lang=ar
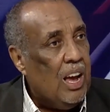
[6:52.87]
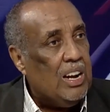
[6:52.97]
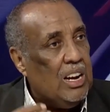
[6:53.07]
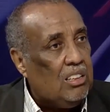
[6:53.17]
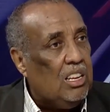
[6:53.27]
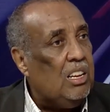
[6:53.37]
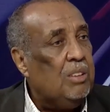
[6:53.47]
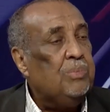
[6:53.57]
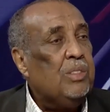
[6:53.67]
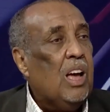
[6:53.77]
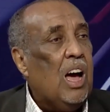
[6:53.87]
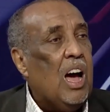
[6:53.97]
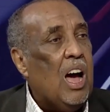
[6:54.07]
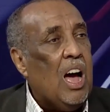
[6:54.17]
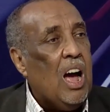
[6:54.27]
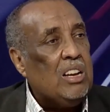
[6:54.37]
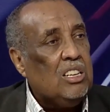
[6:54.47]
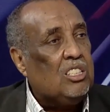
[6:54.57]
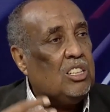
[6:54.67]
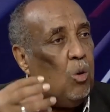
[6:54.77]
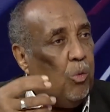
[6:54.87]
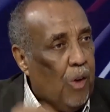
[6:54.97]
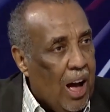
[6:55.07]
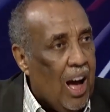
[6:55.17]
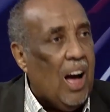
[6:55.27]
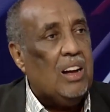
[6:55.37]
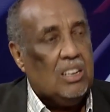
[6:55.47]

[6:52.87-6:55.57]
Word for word: التي آه، استوفاها